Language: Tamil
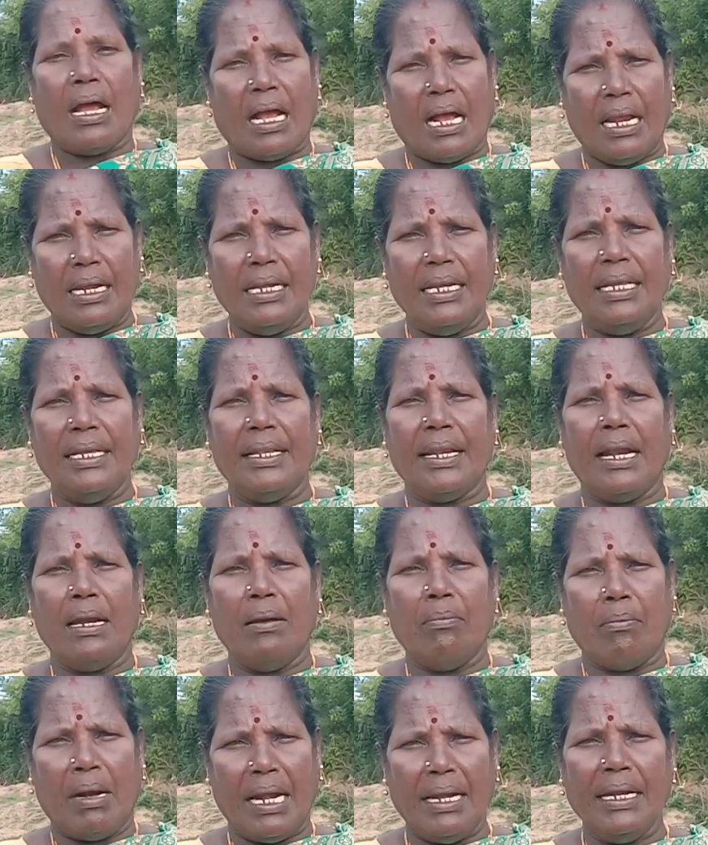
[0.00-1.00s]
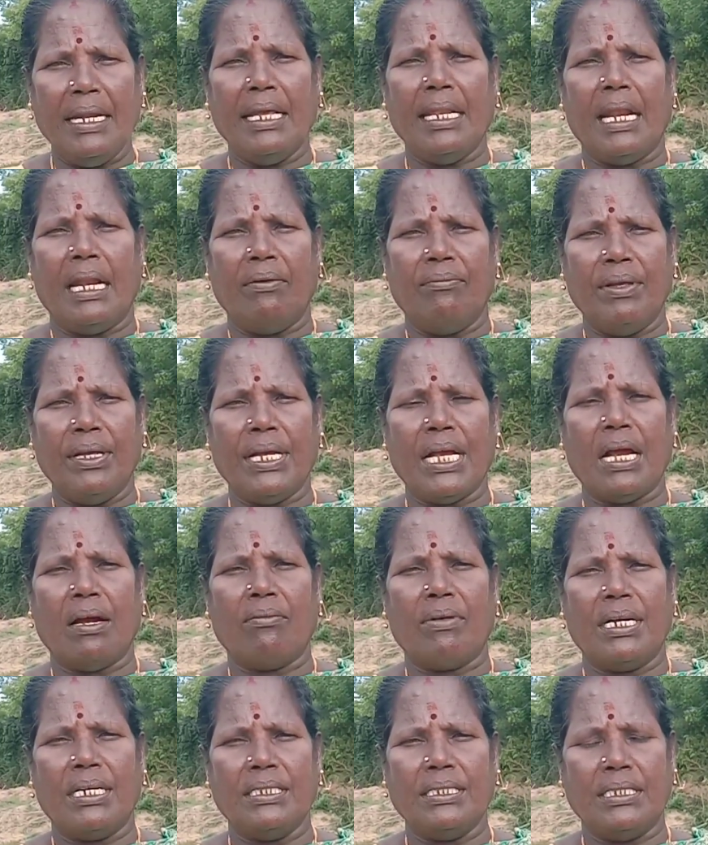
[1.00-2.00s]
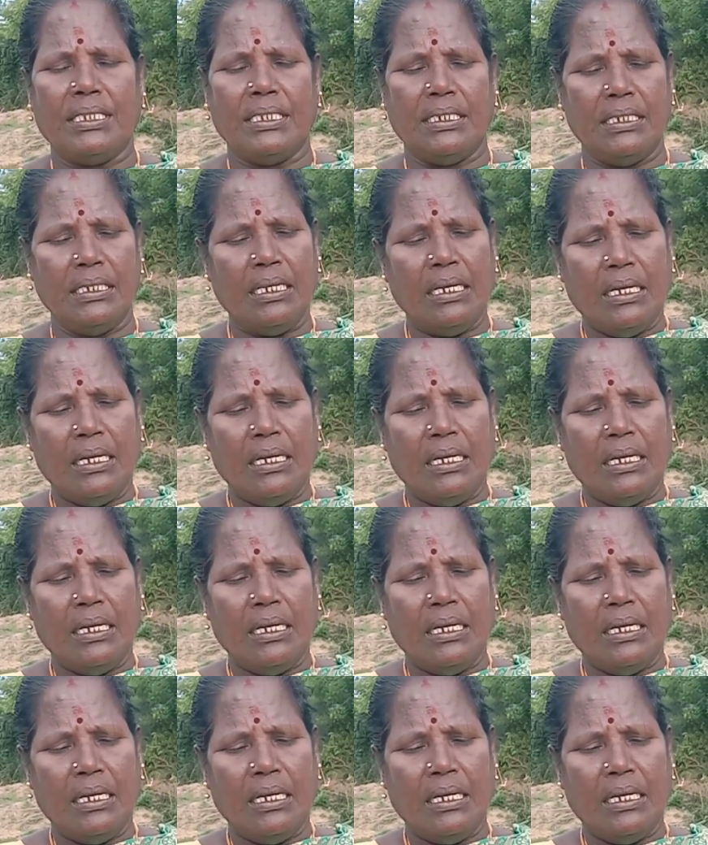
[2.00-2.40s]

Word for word: கல்லீரல் மண்ணீரல் வீக்கம் வடிஞ்சு